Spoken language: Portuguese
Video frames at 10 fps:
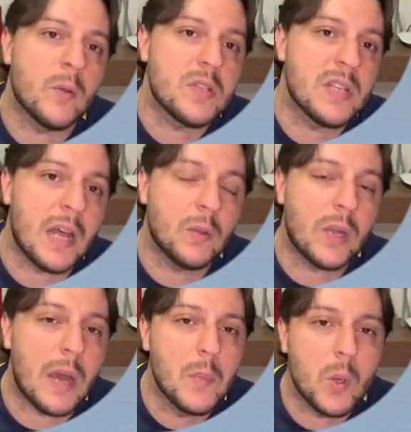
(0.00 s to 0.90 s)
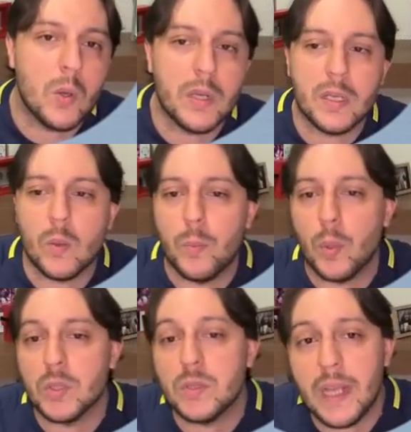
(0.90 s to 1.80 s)
oscilador harmônico, o
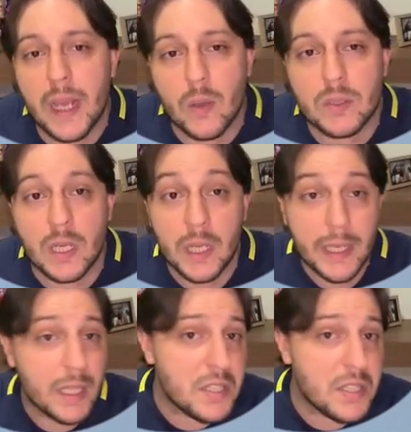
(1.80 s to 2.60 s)
poço delta,